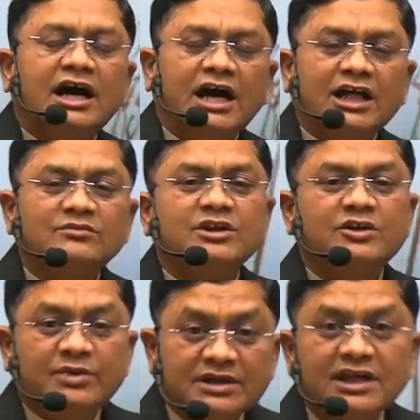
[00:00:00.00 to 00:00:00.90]

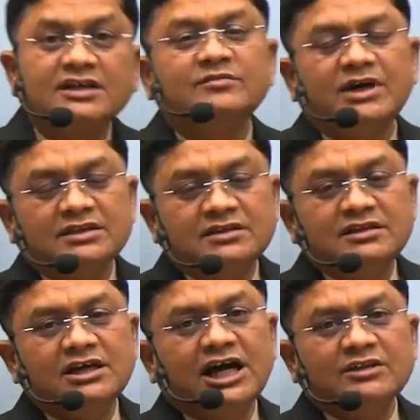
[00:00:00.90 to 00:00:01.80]
आत्मनिर्भरता की बात की
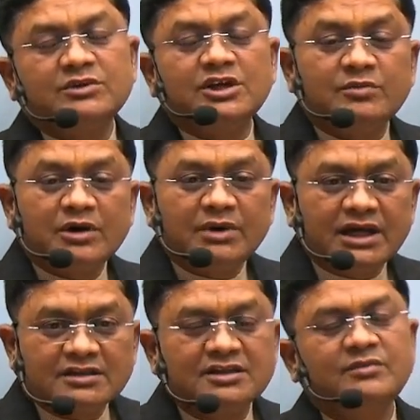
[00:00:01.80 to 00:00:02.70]
थी आत्मनिर्भर
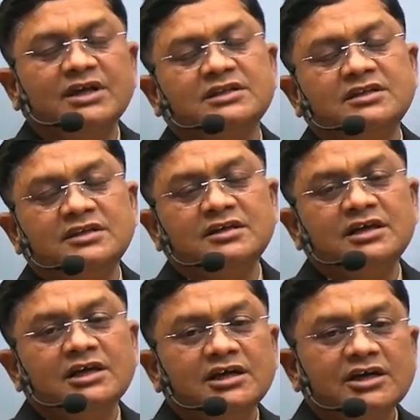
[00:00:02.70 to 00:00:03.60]
भारत की बात की थी
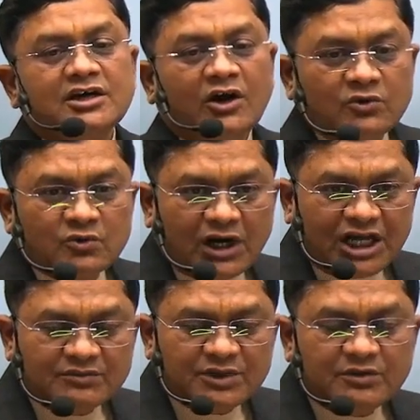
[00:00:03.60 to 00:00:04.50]
गाँव को
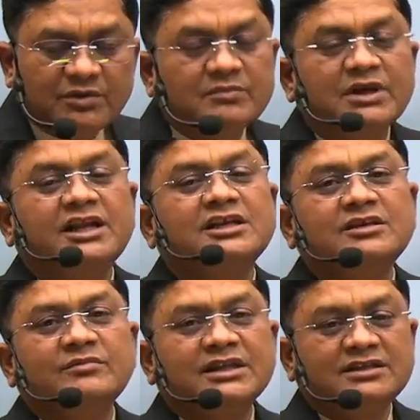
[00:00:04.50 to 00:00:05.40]
आत्मनिर्भर बनाने
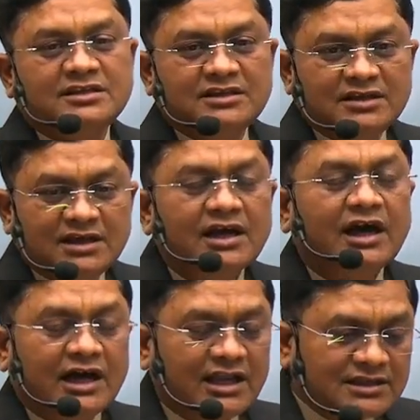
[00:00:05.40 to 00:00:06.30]
की बात की थी
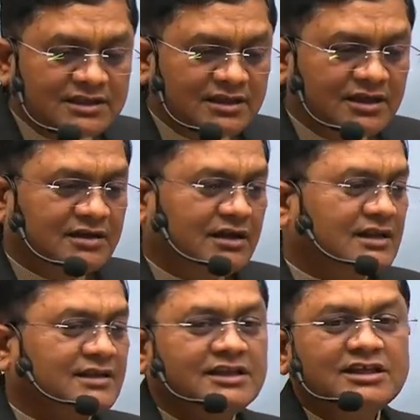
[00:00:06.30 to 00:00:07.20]
हालांकि
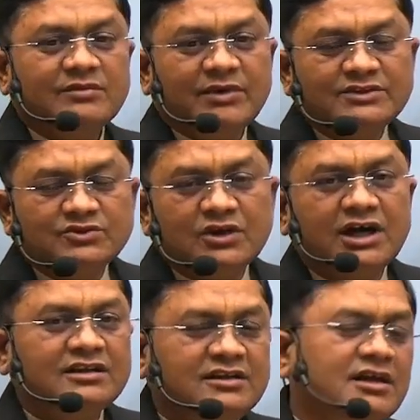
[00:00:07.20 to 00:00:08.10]
आज़ादी के बाद जो
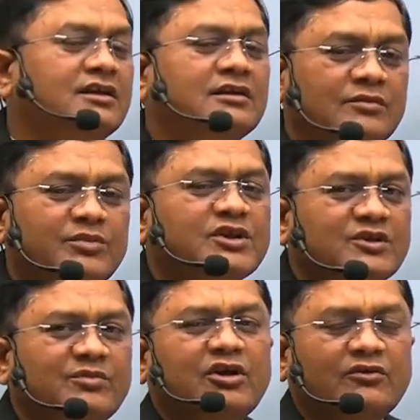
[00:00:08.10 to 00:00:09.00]
गांधीयन
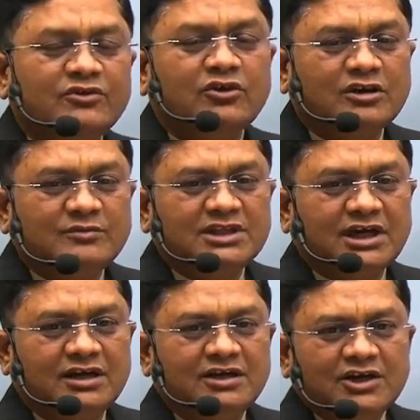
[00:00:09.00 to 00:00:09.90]
प्रिंसिपल ऑफ इकोनॉमी
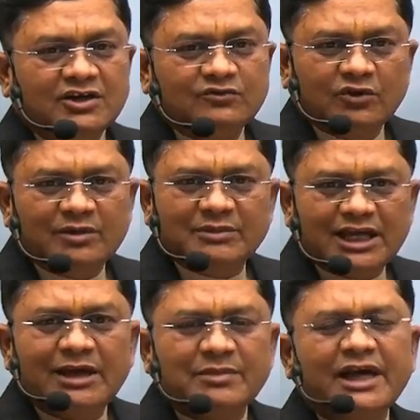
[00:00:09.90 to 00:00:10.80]
था वो हमने
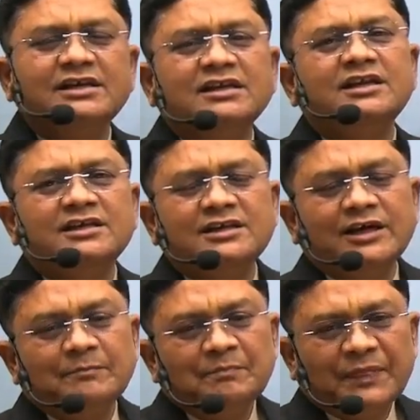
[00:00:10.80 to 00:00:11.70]
अप्लाई ही नहीं
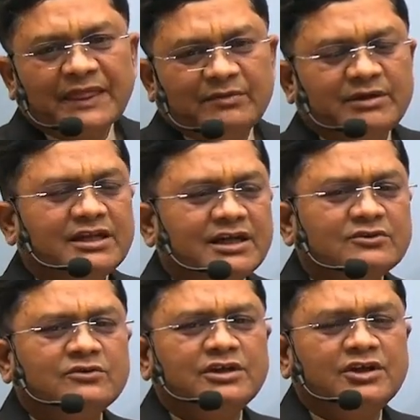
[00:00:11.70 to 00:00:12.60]
किया हमारे यहाँ
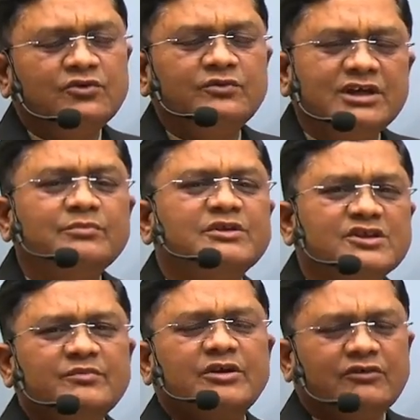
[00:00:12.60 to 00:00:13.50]
तो नेहरूवियन
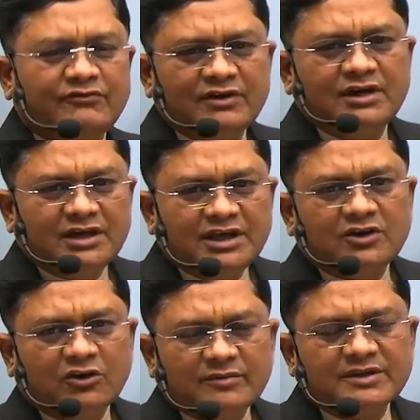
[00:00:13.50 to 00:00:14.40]
प्रिंसिपल ऑफ
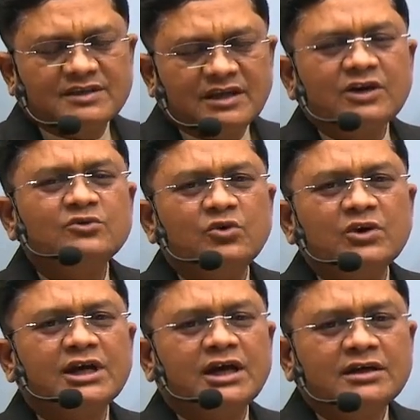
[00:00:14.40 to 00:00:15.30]
इकोनॉमिक्स लागू हो गया